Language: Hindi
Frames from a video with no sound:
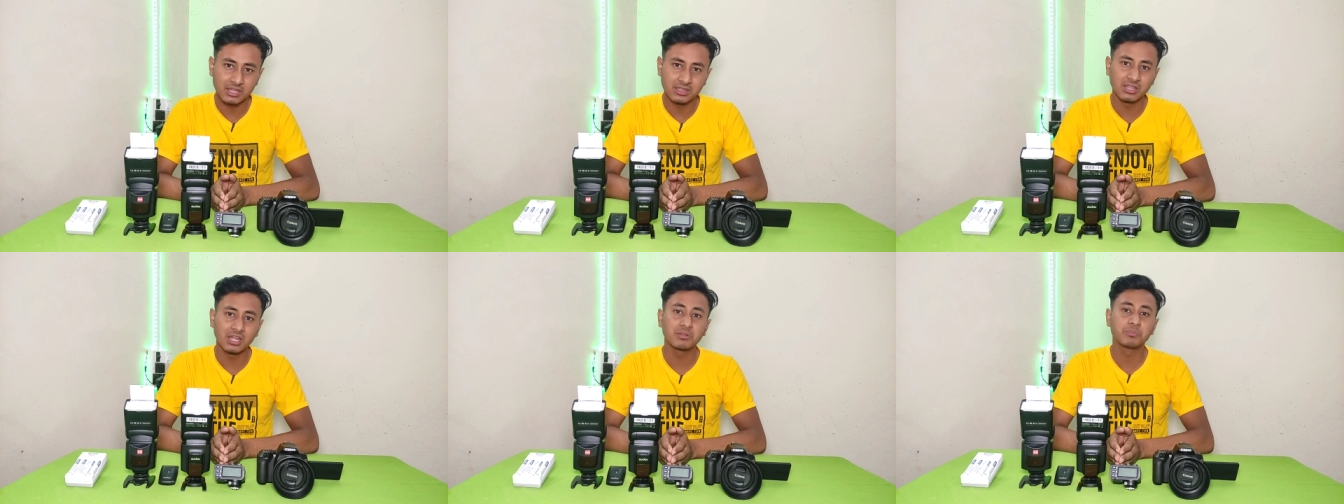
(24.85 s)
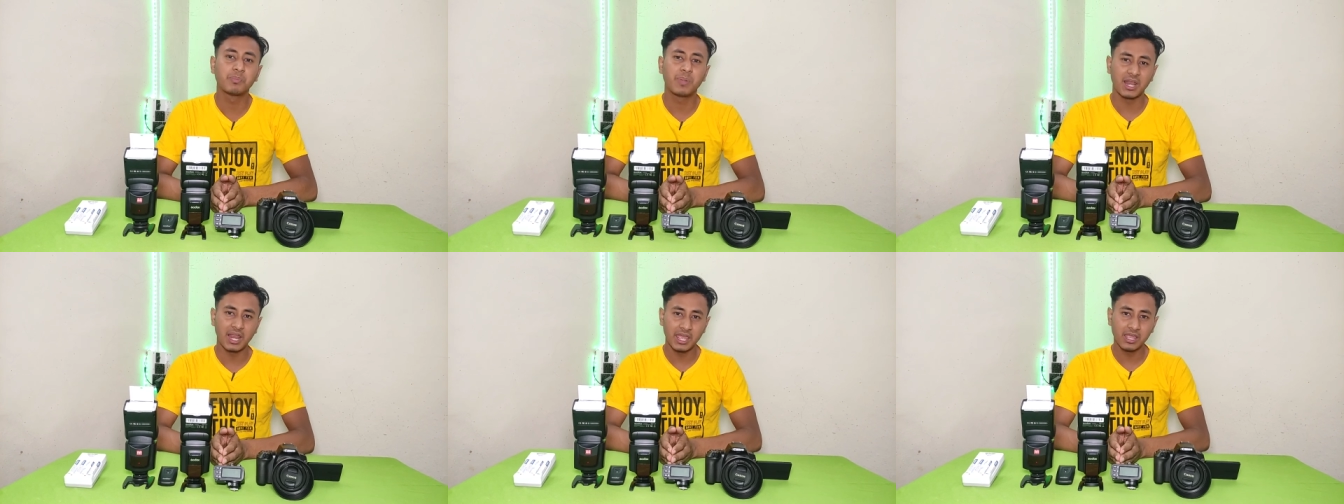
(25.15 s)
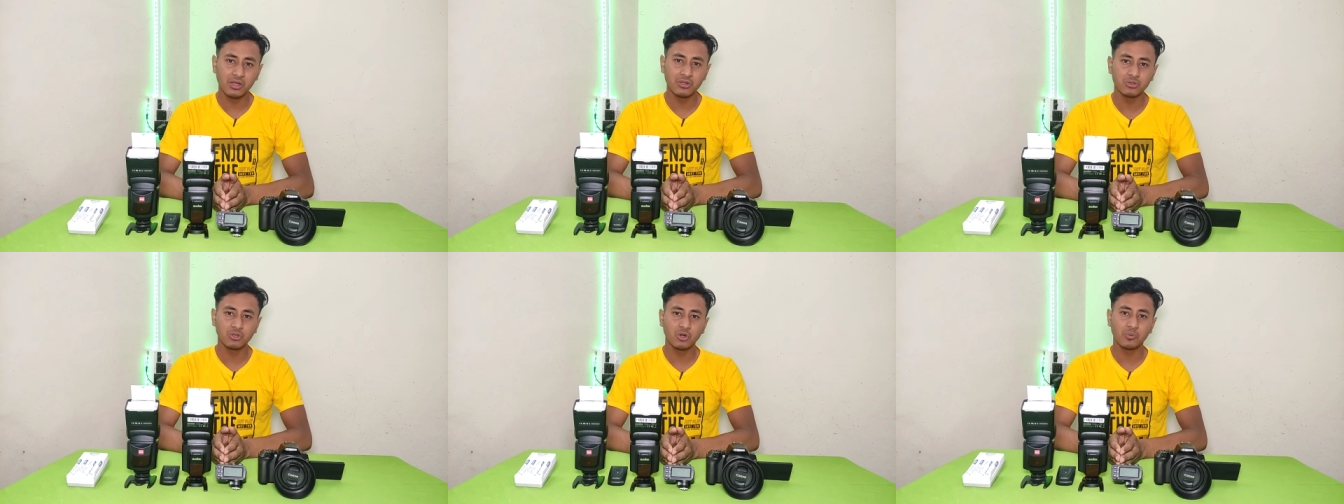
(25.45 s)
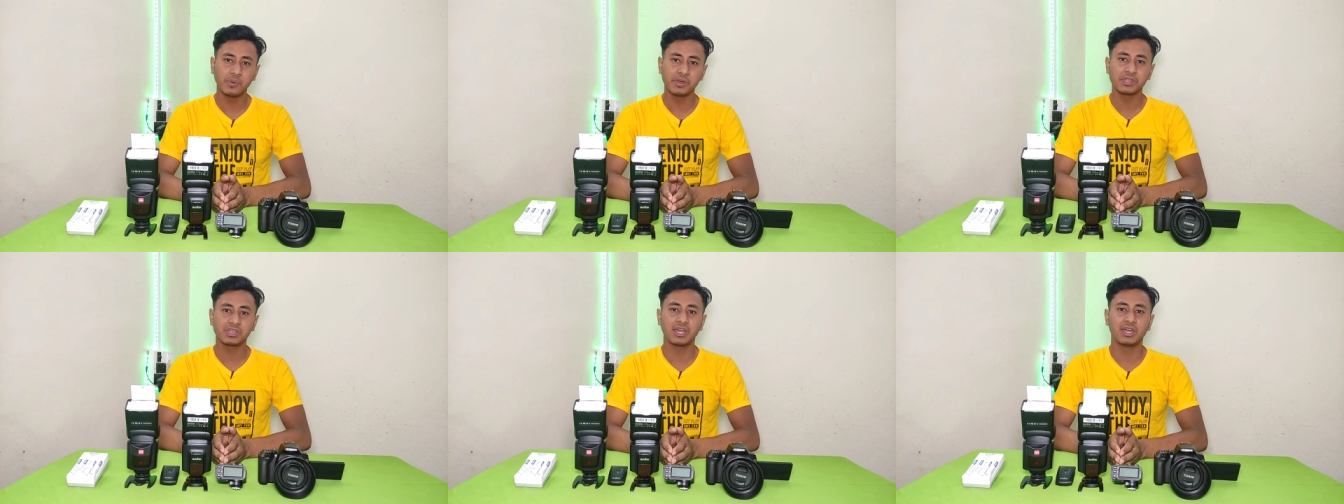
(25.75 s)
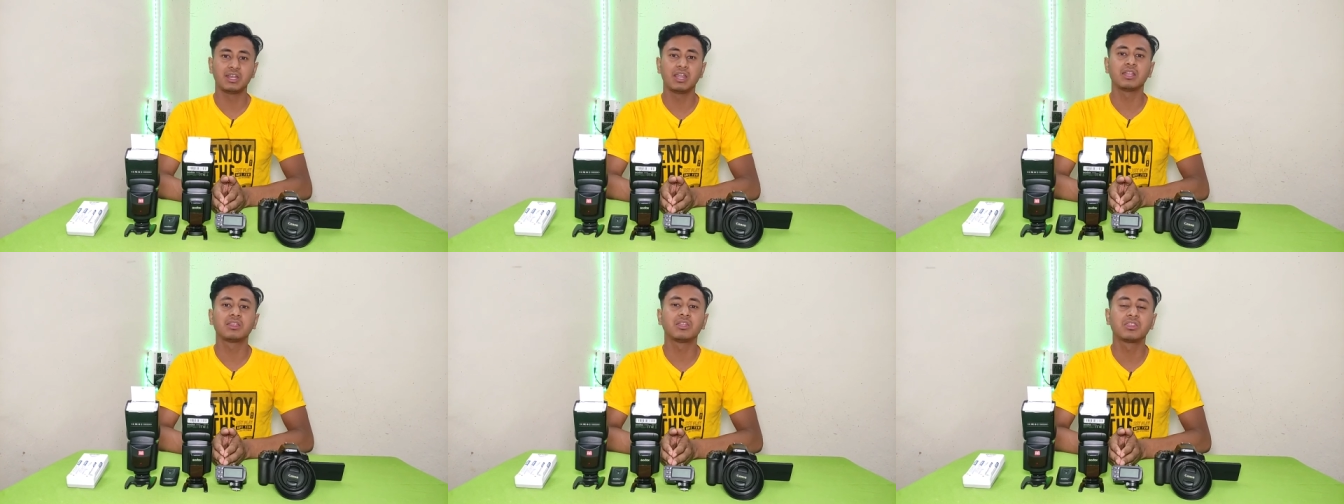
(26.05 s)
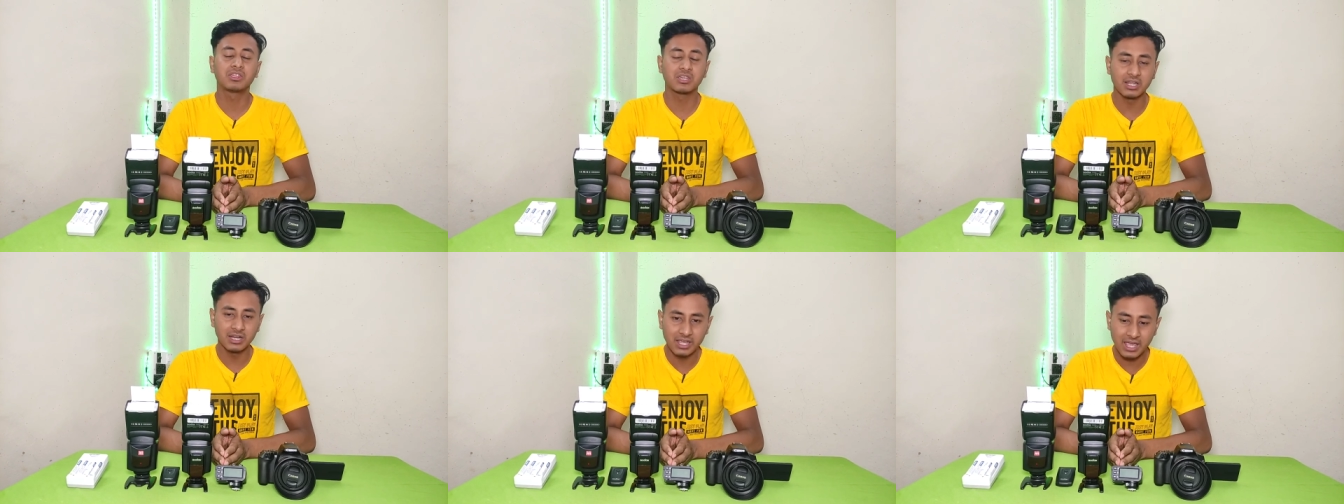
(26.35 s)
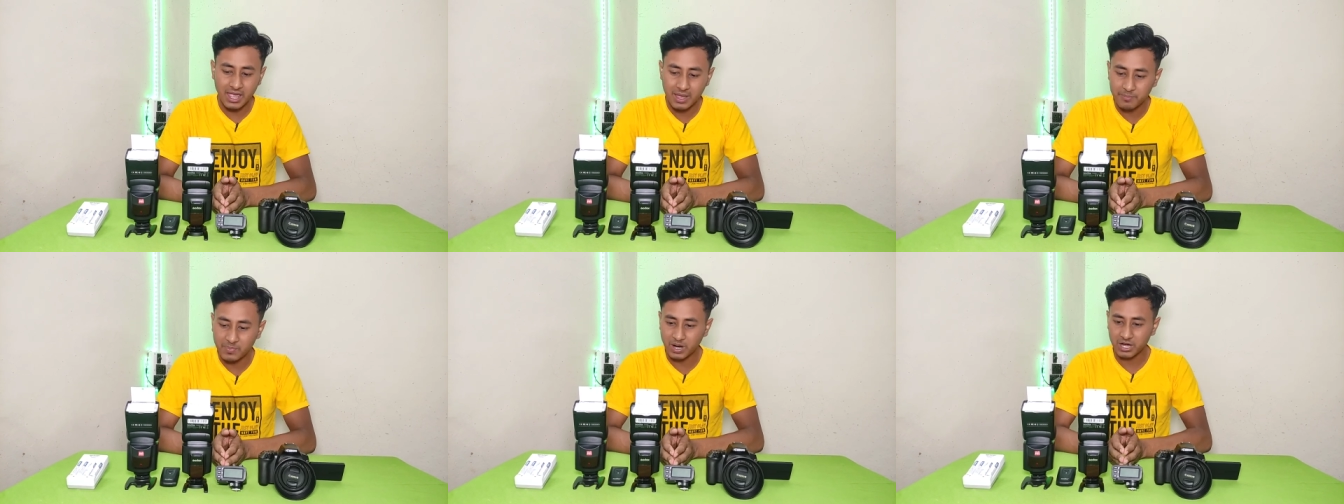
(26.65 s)
साथ साथ बेलाइकन जरूर प्रेस करना तो
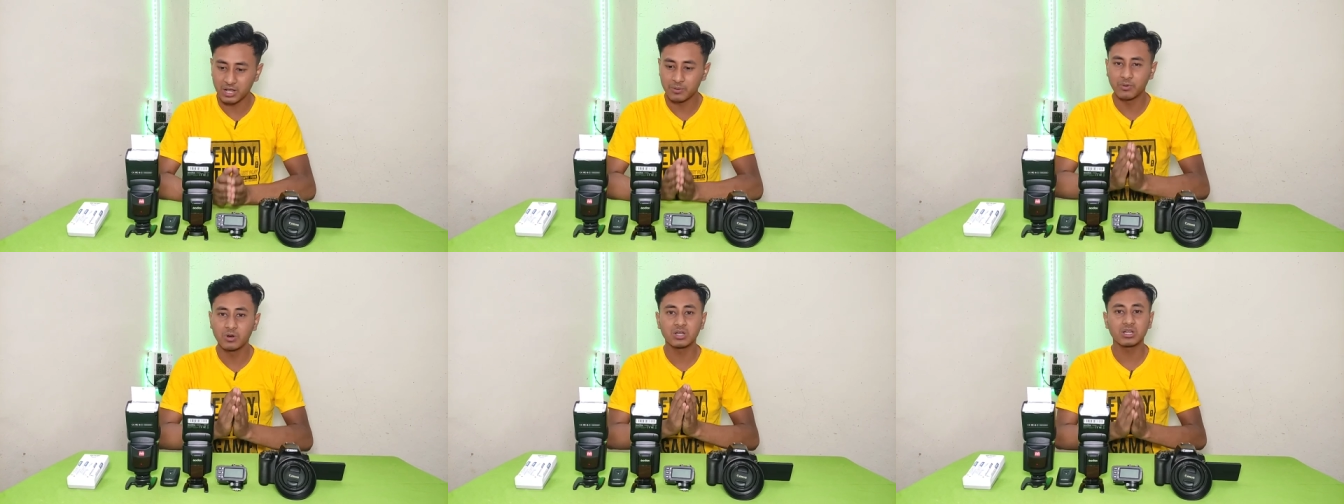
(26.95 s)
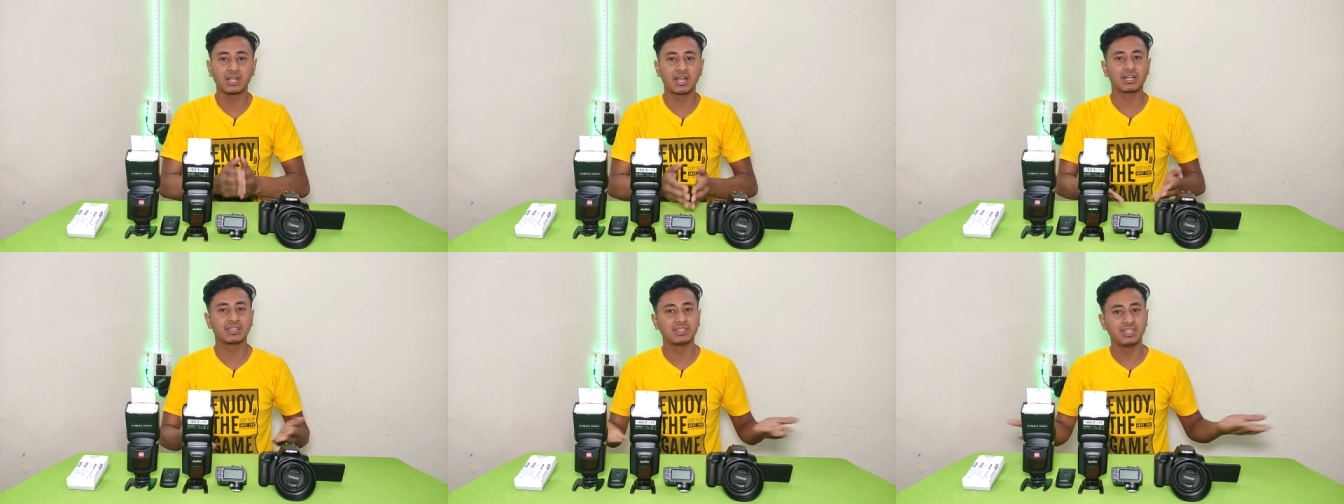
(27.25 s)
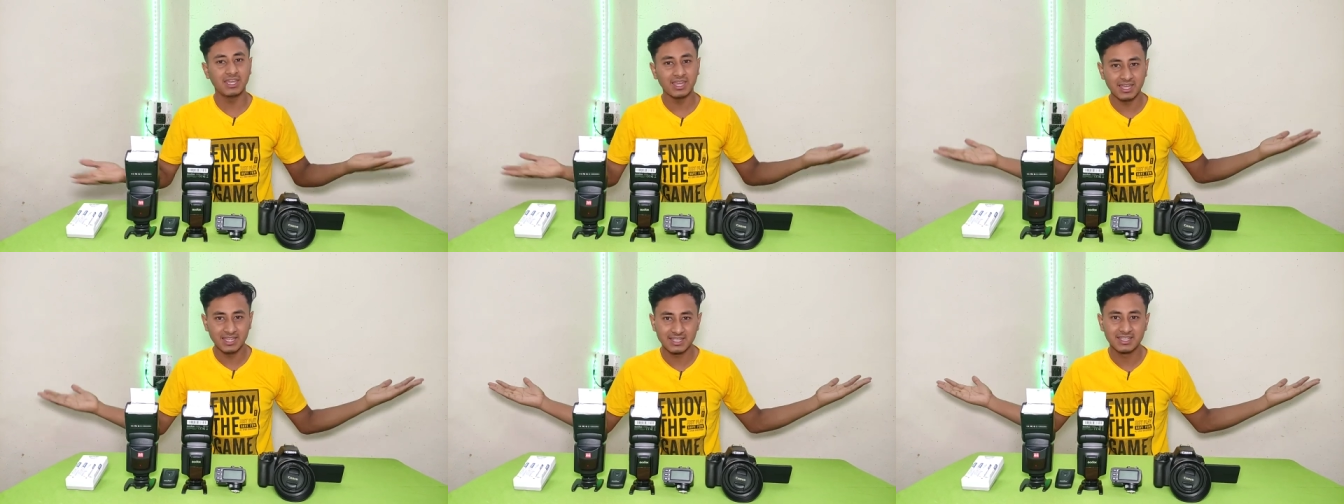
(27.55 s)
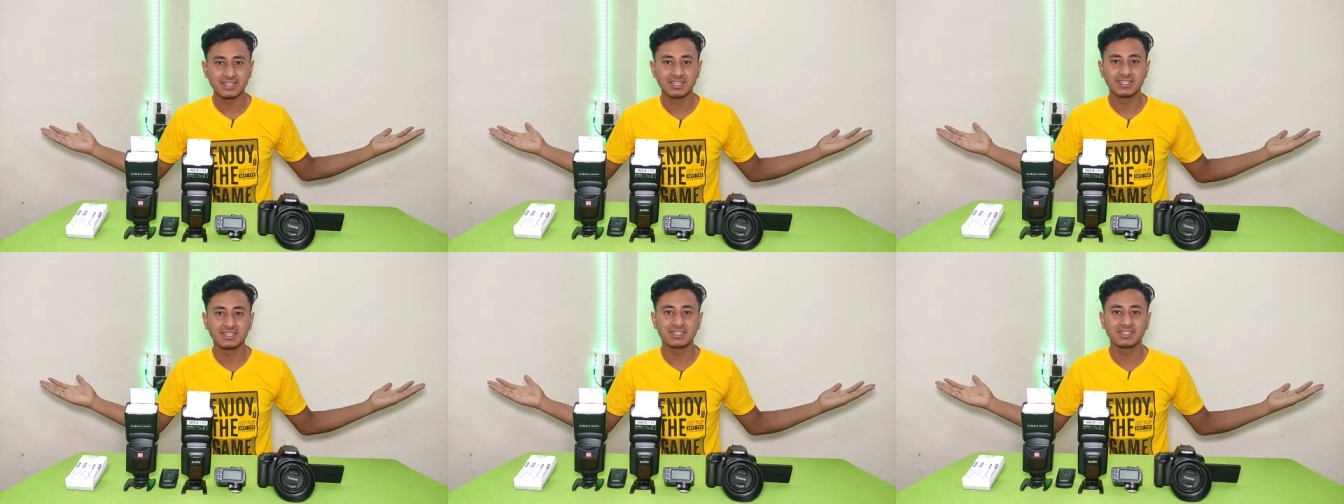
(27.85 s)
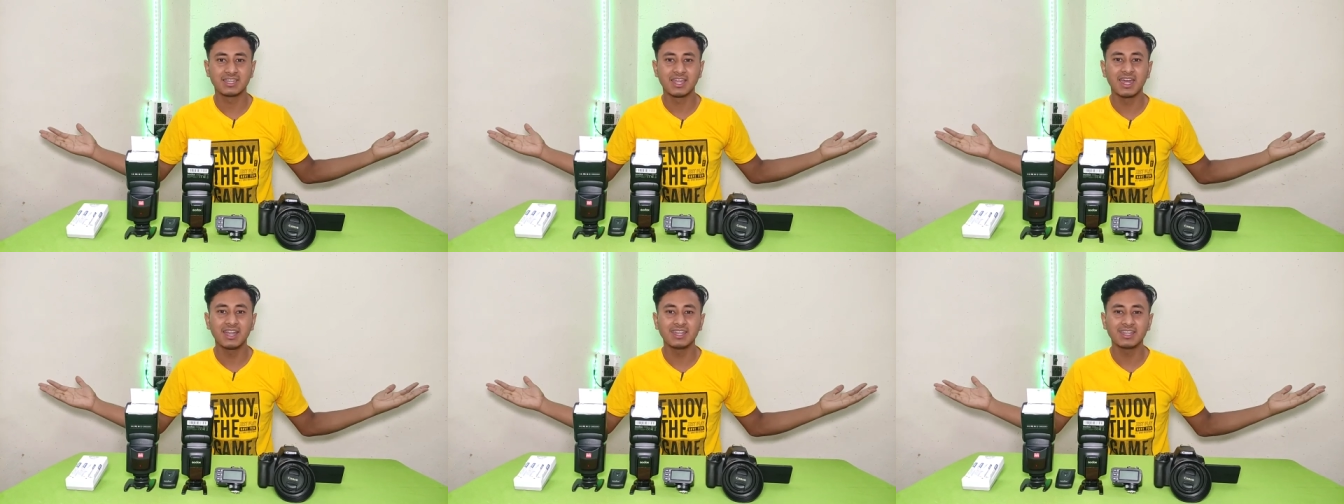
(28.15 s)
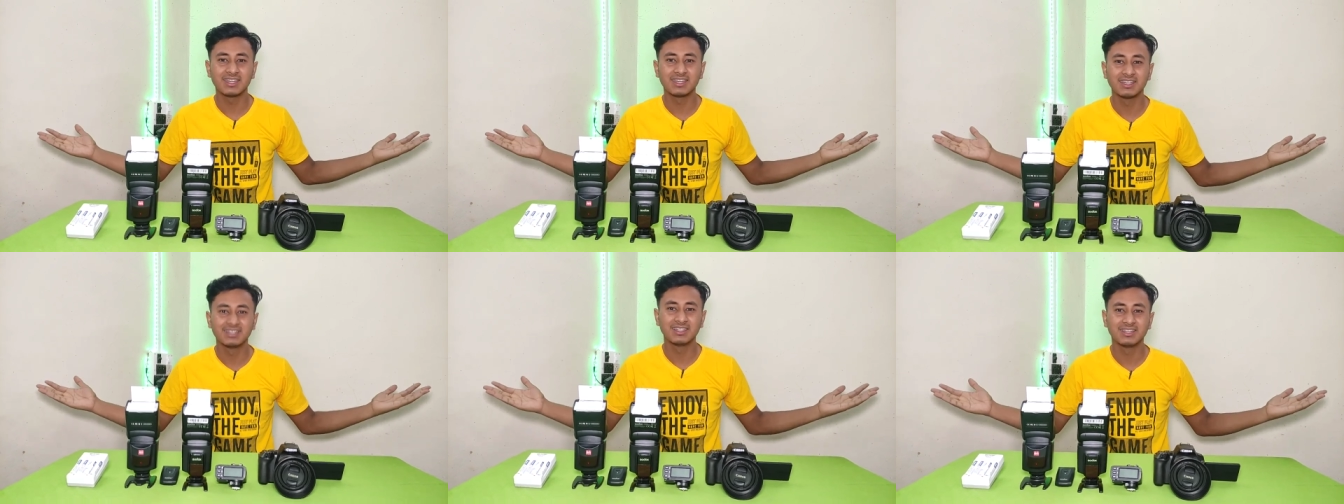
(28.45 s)
चलिए फटाफट करते स्टार्ट